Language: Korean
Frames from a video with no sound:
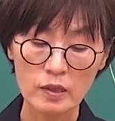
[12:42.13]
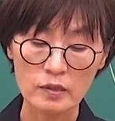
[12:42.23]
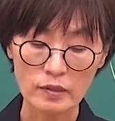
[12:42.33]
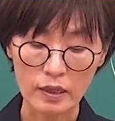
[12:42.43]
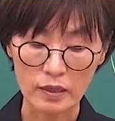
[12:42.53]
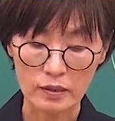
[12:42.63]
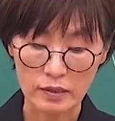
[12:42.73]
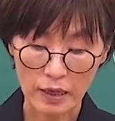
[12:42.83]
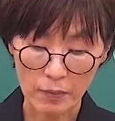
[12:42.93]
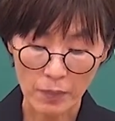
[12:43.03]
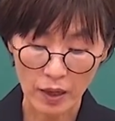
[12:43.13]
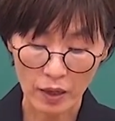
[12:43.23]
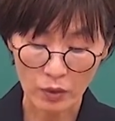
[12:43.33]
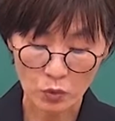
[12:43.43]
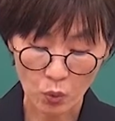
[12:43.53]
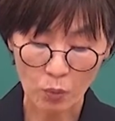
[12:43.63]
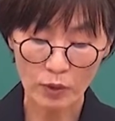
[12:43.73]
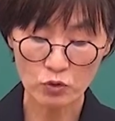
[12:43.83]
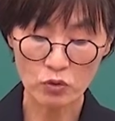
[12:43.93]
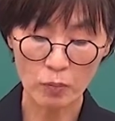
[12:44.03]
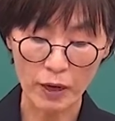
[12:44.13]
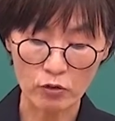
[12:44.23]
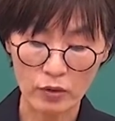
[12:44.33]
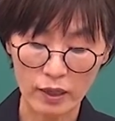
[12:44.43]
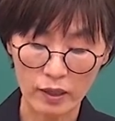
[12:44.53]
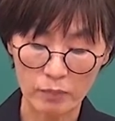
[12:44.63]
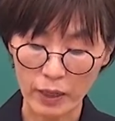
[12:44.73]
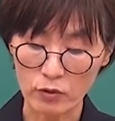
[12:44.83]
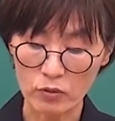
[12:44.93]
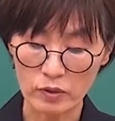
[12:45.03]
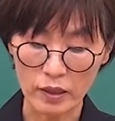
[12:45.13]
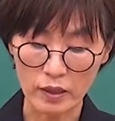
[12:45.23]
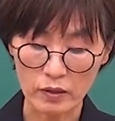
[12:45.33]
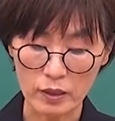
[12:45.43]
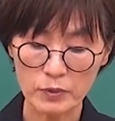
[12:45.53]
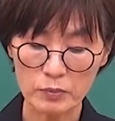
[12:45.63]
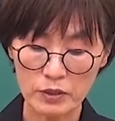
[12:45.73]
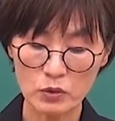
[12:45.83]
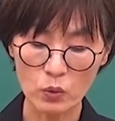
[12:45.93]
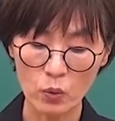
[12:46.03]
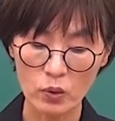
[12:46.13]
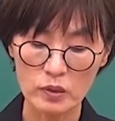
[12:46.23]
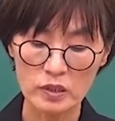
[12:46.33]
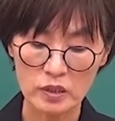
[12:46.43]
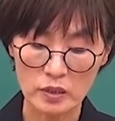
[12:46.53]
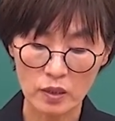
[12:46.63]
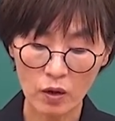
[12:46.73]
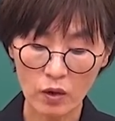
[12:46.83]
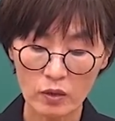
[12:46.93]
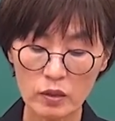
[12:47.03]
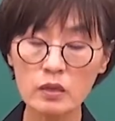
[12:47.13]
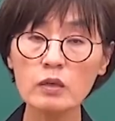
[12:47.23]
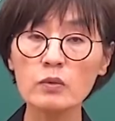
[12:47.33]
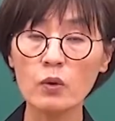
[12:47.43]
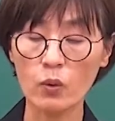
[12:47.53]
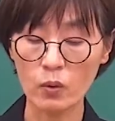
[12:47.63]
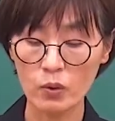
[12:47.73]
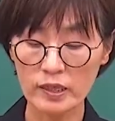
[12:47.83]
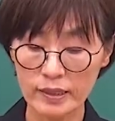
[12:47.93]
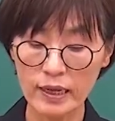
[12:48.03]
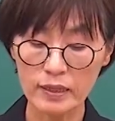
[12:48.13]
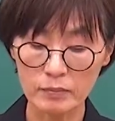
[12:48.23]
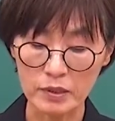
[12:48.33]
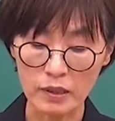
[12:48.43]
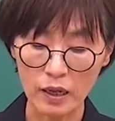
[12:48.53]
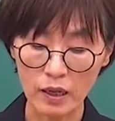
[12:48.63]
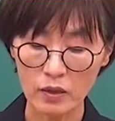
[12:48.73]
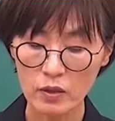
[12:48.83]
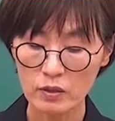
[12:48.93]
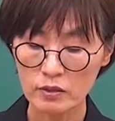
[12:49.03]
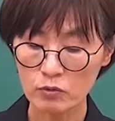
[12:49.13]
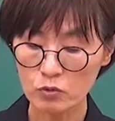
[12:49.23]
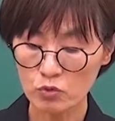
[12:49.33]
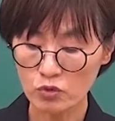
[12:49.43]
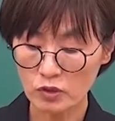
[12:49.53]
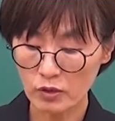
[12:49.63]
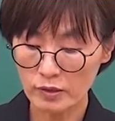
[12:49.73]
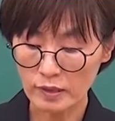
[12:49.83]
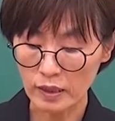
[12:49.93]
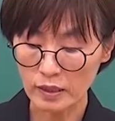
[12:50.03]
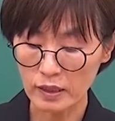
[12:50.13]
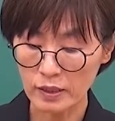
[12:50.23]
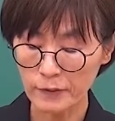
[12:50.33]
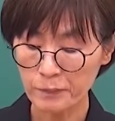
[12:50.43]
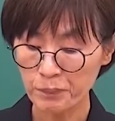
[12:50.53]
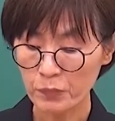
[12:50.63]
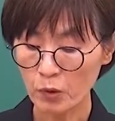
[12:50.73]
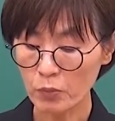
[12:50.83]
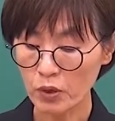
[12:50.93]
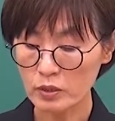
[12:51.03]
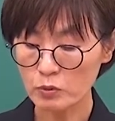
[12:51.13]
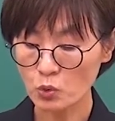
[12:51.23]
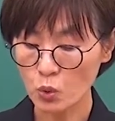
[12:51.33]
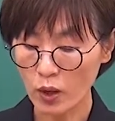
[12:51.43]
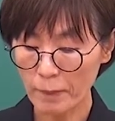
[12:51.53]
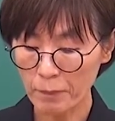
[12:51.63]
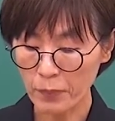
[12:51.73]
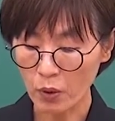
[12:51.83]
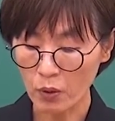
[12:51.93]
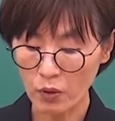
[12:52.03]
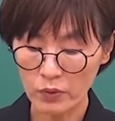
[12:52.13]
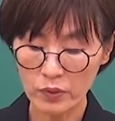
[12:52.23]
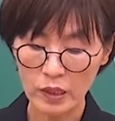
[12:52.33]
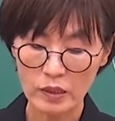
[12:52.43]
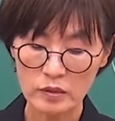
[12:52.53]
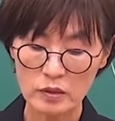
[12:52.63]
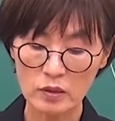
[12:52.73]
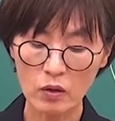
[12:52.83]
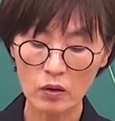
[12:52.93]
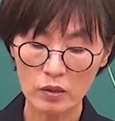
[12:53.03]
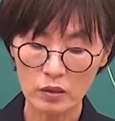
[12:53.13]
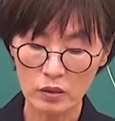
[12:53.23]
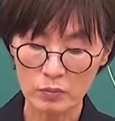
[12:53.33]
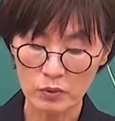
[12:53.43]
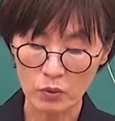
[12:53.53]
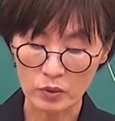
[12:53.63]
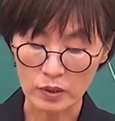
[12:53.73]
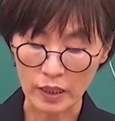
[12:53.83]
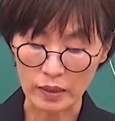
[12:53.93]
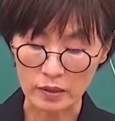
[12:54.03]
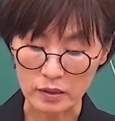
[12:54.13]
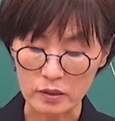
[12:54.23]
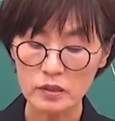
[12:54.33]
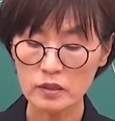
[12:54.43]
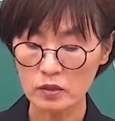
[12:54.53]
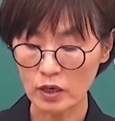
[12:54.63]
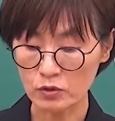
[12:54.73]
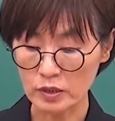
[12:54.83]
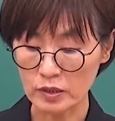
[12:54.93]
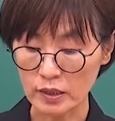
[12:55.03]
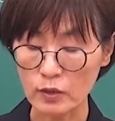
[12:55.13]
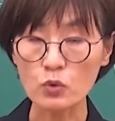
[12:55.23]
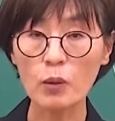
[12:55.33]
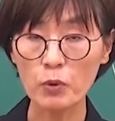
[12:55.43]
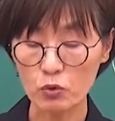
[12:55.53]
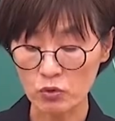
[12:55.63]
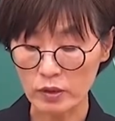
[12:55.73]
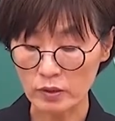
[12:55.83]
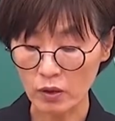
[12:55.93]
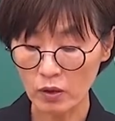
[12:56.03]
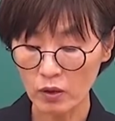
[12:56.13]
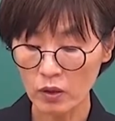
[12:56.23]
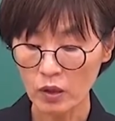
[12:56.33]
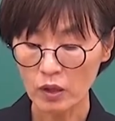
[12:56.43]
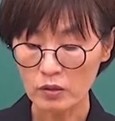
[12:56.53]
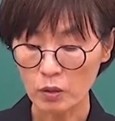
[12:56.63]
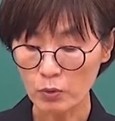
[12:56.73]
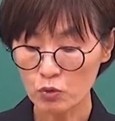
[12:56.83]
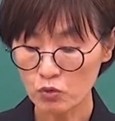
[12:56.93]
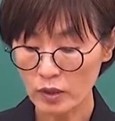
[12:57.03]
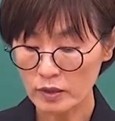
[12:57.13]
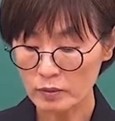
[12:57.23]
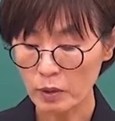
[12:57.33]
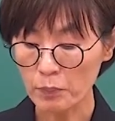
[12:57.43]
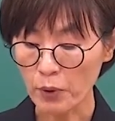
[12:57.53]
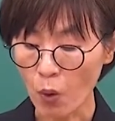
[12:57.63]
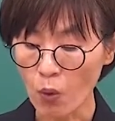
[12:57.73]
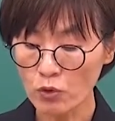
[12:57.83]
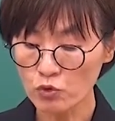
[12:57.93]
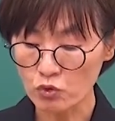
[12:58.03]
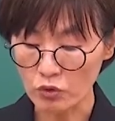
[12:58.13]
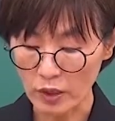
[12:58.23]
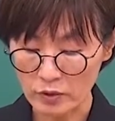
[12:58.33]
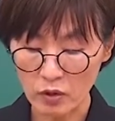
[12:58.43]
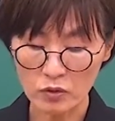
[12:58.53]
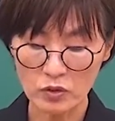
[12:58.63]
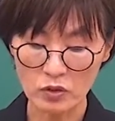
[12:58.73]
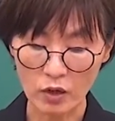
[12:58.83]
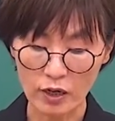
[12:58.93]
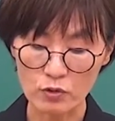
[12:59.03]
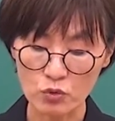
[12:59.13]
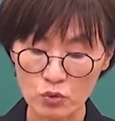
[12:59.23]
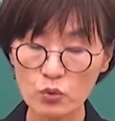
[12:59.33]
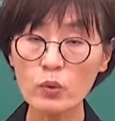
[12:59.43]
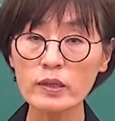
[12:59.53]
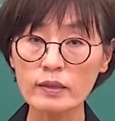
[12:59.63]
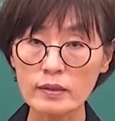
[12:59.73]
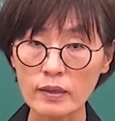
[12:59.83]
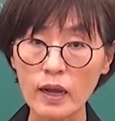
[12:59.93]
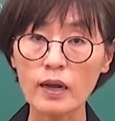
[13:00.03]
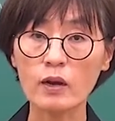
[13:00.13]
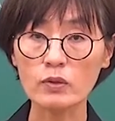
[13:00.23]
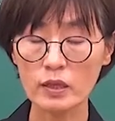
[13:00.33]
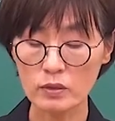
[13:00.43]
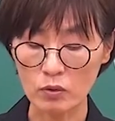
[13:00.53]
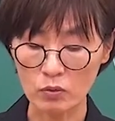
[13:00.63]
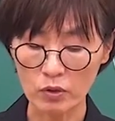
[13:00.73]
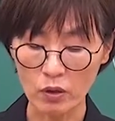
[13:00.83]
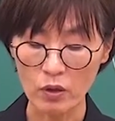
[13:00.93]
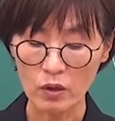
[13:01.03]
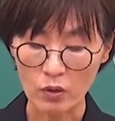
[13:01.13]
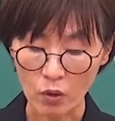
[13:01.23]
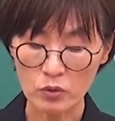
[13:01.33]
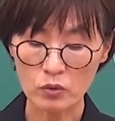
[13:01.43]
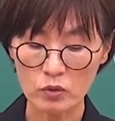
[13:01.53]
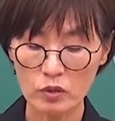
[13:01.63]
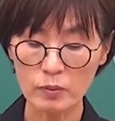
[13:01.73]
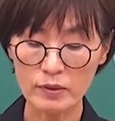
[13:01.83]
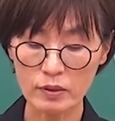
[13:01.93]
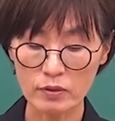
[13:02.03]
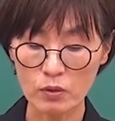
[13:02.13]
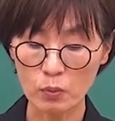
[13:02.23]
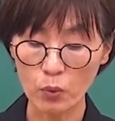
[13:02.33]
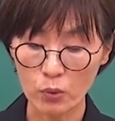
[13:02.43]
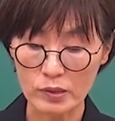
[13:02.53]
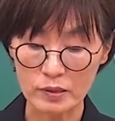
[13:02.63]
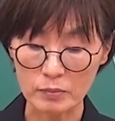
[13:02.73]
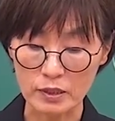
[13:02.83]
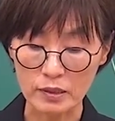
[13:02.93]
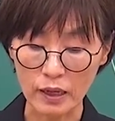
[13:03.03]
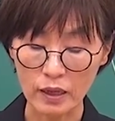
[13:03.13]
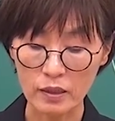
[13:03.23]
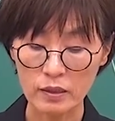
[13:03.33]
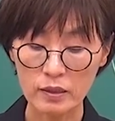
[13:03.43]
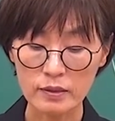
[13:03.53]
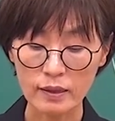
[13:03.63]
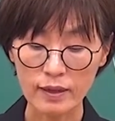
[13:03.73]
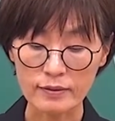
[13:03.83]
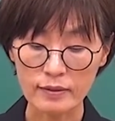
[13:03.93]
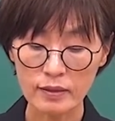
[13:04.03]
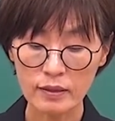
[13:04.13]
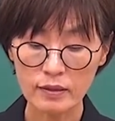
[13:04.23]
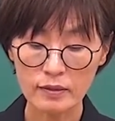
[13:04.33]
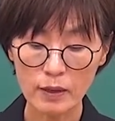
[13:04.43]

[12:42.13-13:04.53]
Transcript: 자, 그 다음에 조그만 순서를 바꾸게, 바꿀게요. 31쪽 지역 응급의료 기관입니다. 시군구청장이 옆으로 하시면 종합병원 지역 응급의료 기관을 지정할 수 있다. 종합병원 중에서. 근데 옆으로 쭉 가시면 병원 중에서 지정할 수도 있다라고 되어 있는 거고요. 여기서도 응급환자 진료 보고 있습니다. 다시